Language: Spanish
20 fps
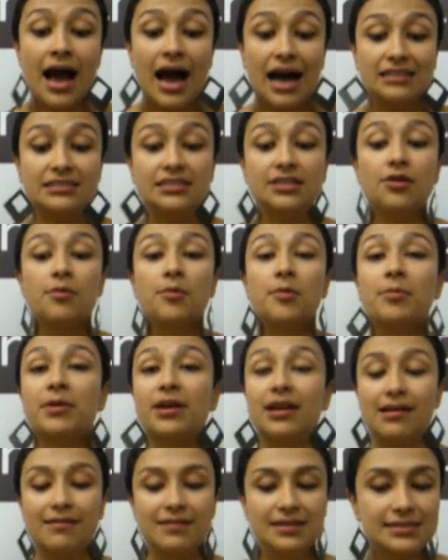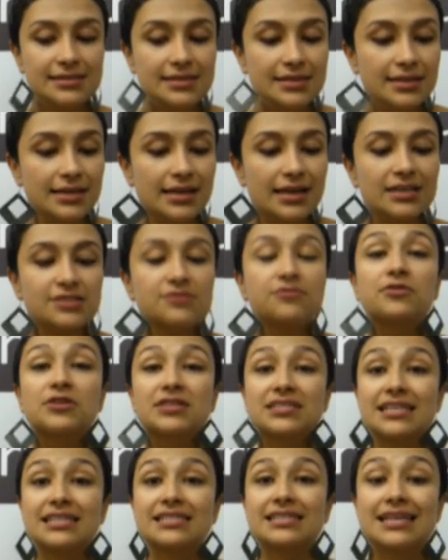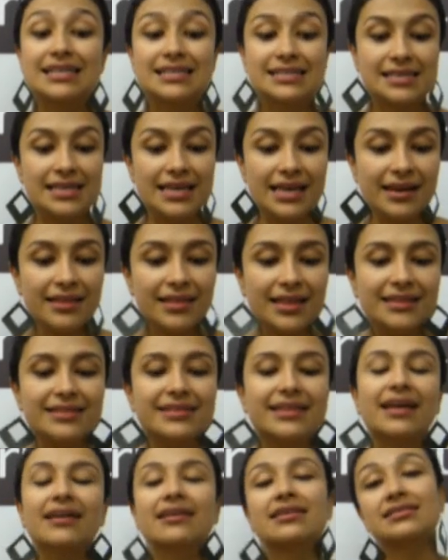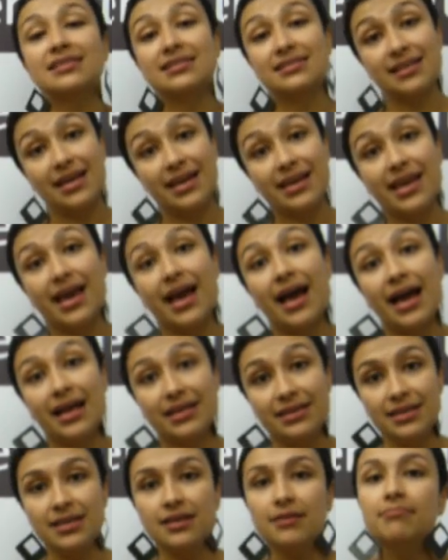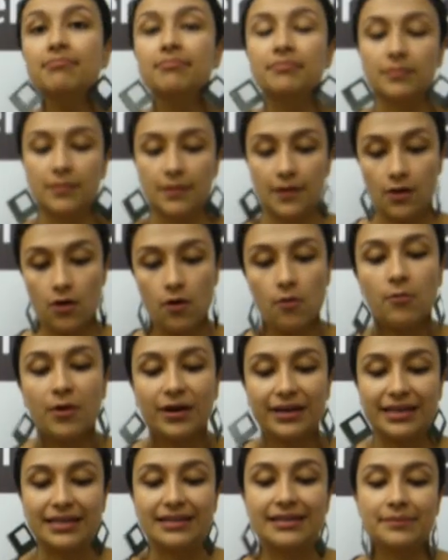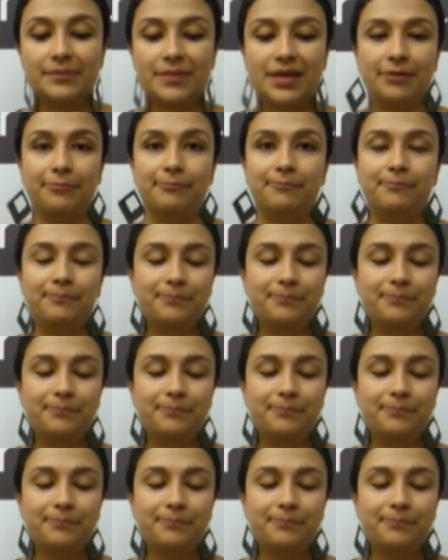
así como por el avance de las fuerzas de izquierda tan necesaria allí como aquí también.